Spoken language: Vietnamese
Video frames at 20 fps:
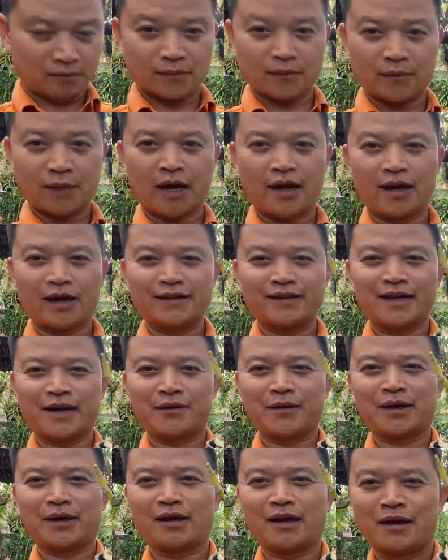đây anh chị em
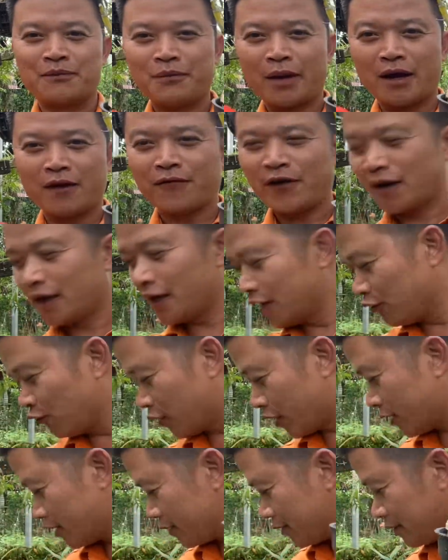này em bậy phát lên luôn
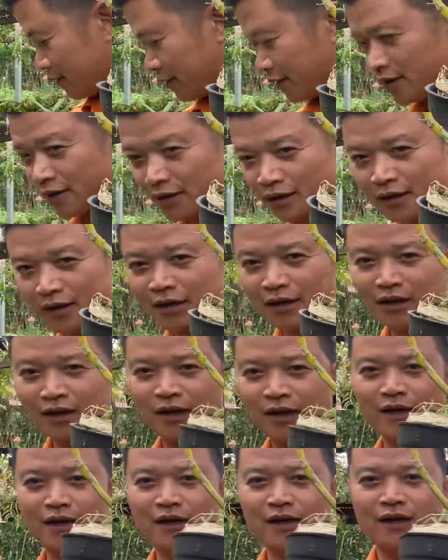
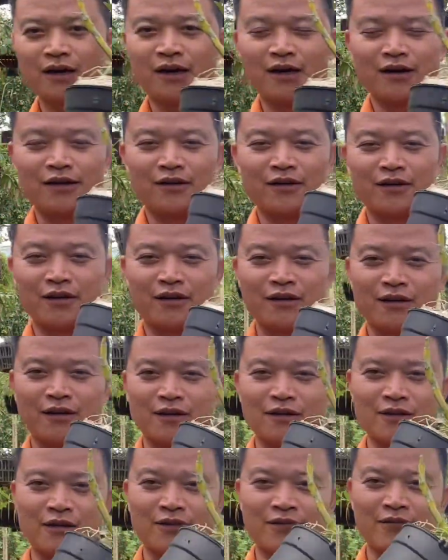Đấy.
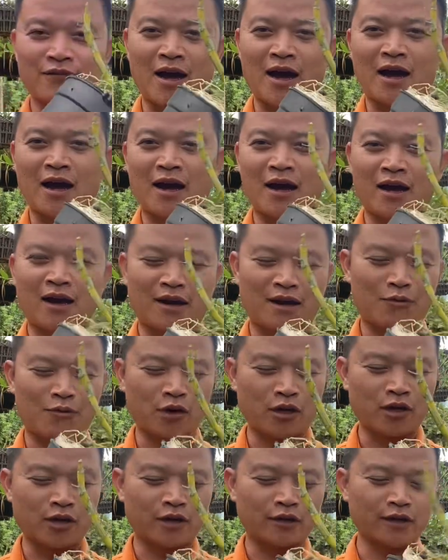và
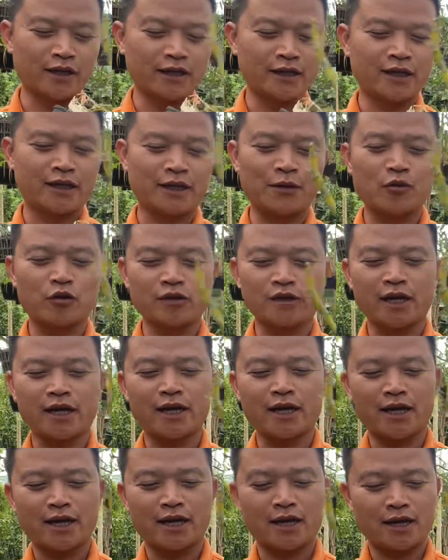mọi người có thể nhìn thấy bộ rễ đây